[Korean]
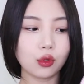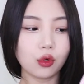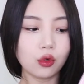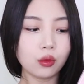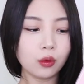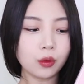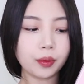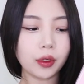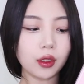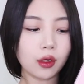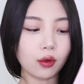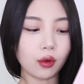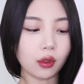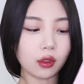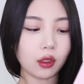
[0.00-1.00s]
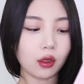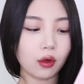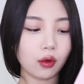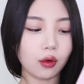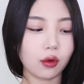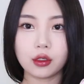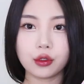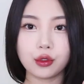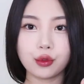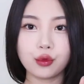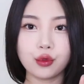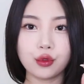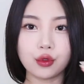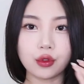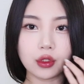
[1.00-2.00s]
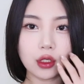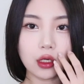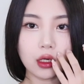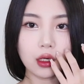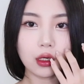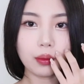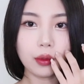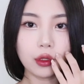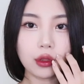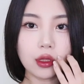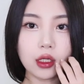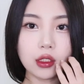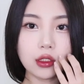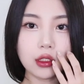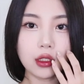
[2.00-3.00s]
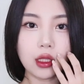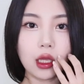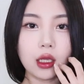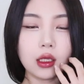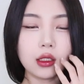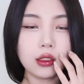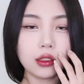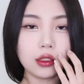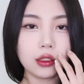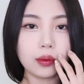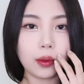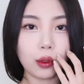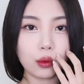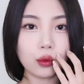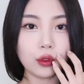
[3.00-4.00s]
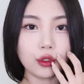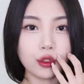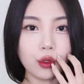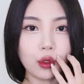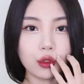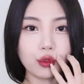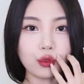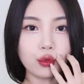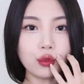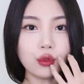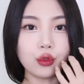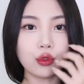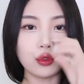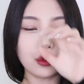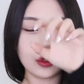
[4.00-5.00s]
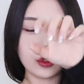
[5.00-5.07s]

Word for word: 너무 편한 것 같아요. 아 그리고 제가 몇 달째 네일을 받고 있어가지고